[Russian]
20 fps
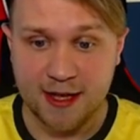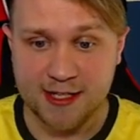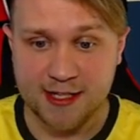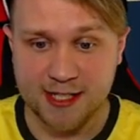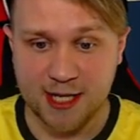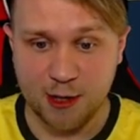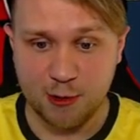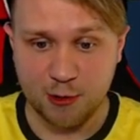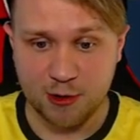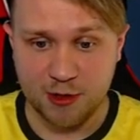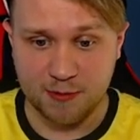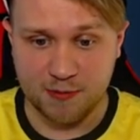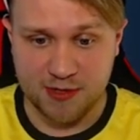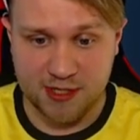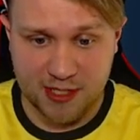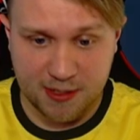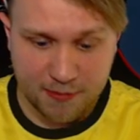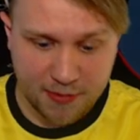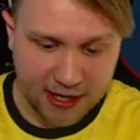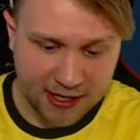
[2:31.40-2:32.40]
заходим в
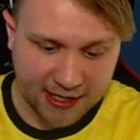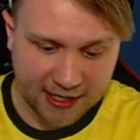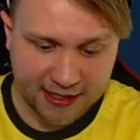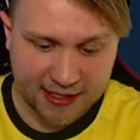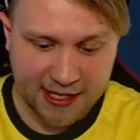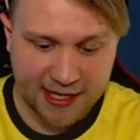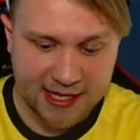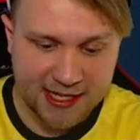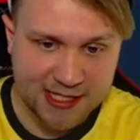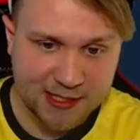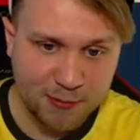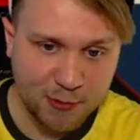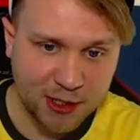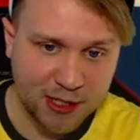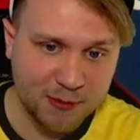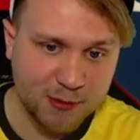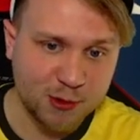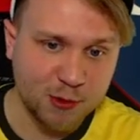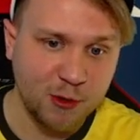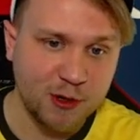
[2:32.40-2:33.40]
Steam Market и смотрим,
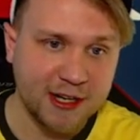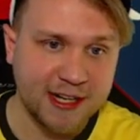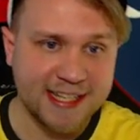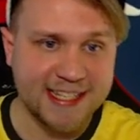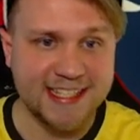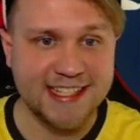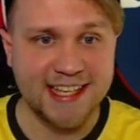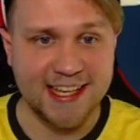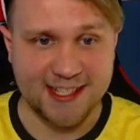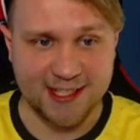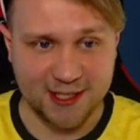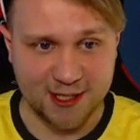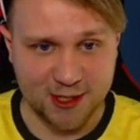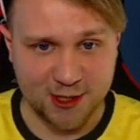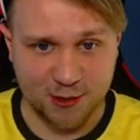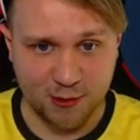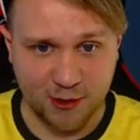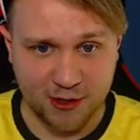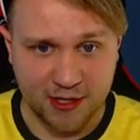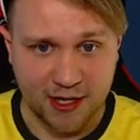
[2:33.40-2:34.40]
сколько здесь это
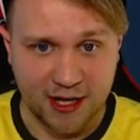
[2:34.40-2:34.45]
стоит.